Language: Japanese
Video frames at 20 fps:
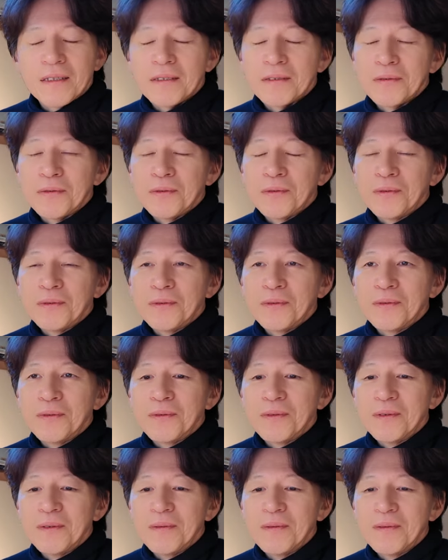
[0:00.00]
あ
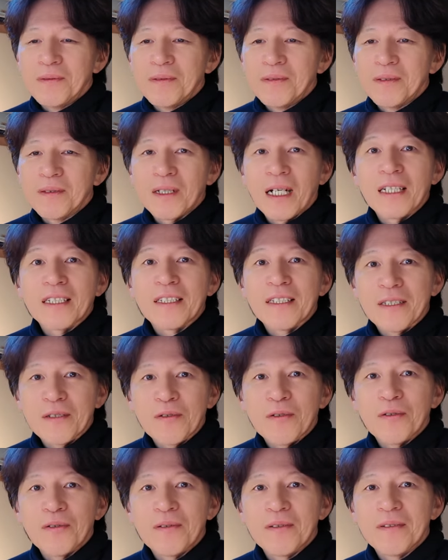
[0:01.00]
のー、カルディ
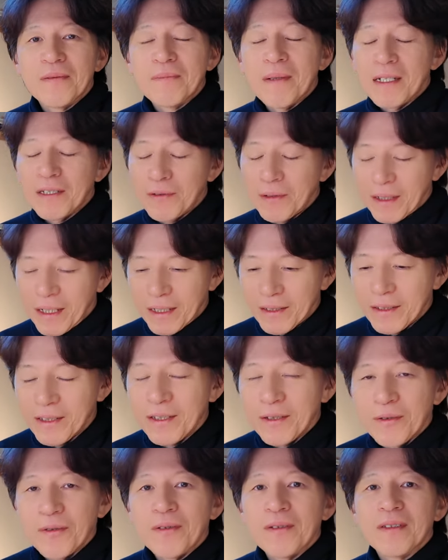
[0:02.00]
の、
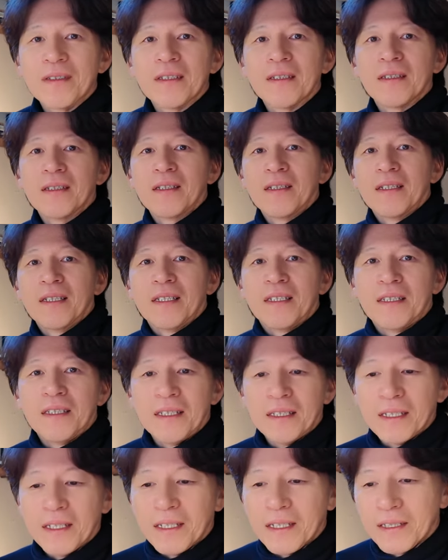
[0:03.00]
マイルドカルディを
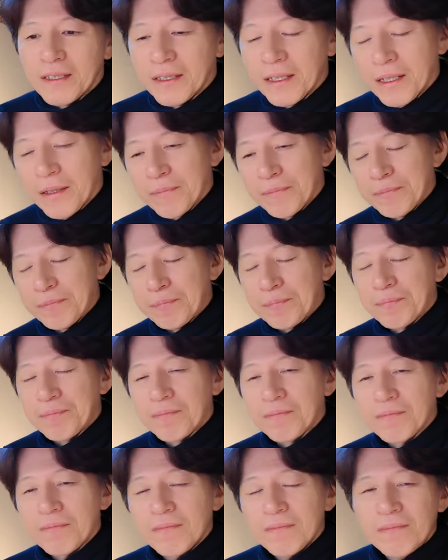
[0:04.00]
入れてですね、
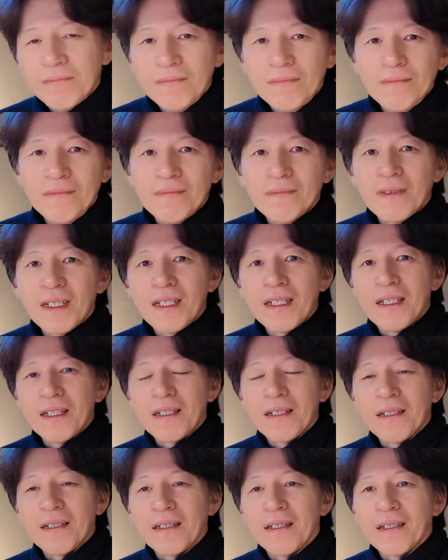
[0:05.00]

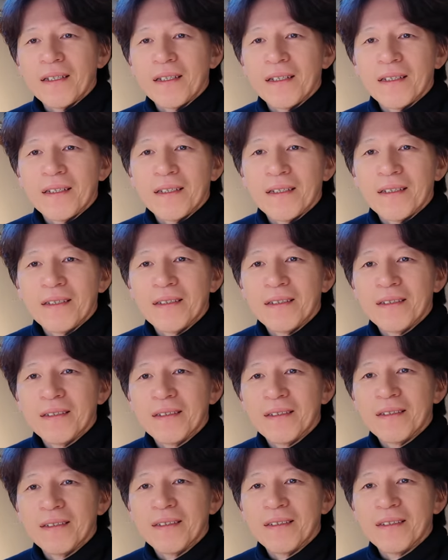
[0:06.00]

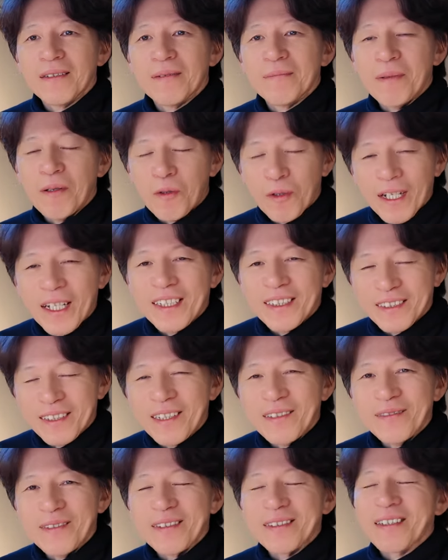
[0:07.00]
えー、まあお話し
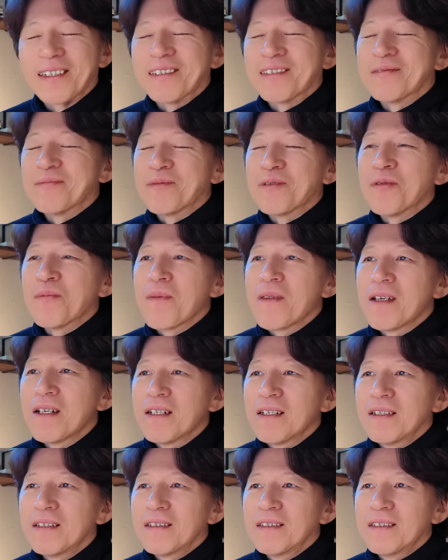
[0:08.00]
てるんですけれども、
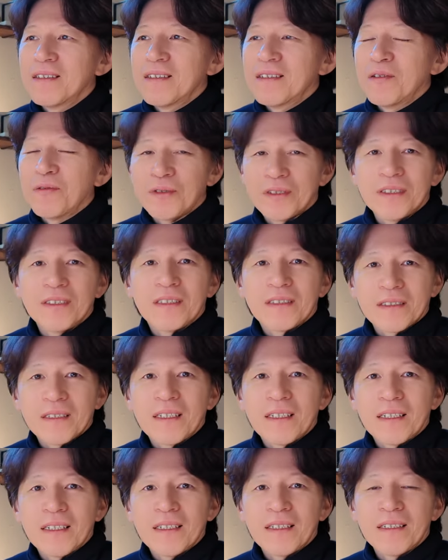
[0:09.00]
美味しいです
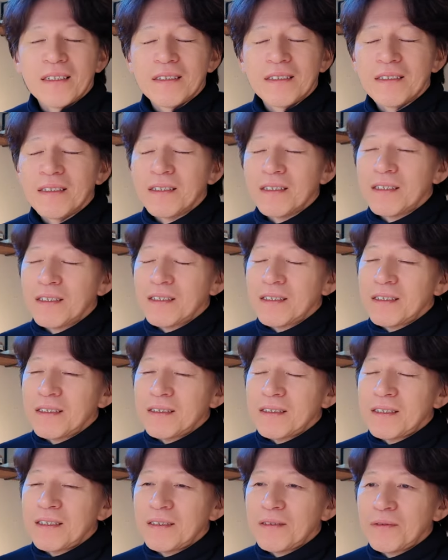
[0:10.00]
ね。
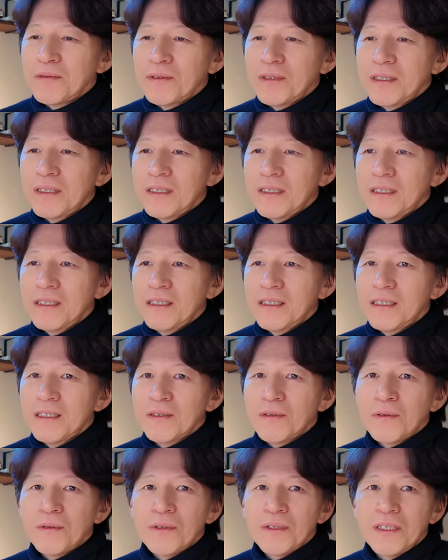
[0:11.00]
あの、美味しい
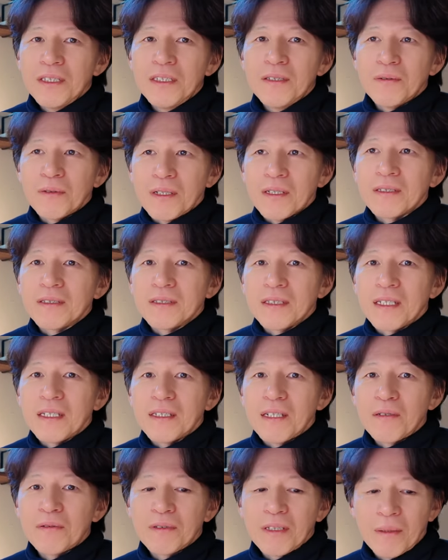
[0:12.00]
コーヒーをですね、
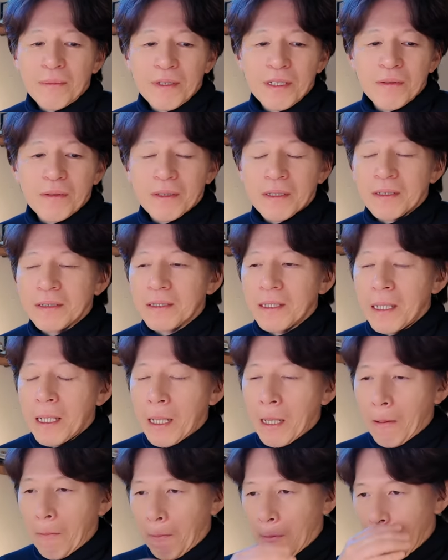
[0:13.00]
入れるためにはです
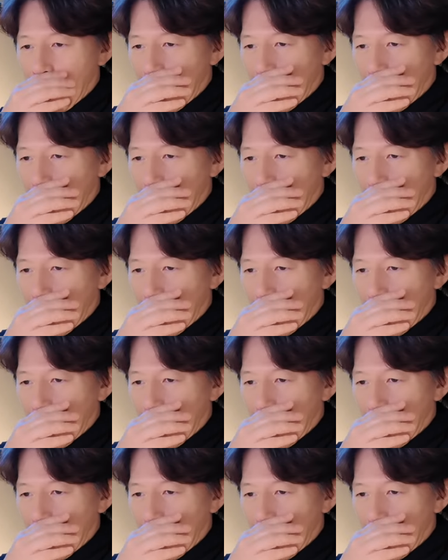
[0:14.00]
ね、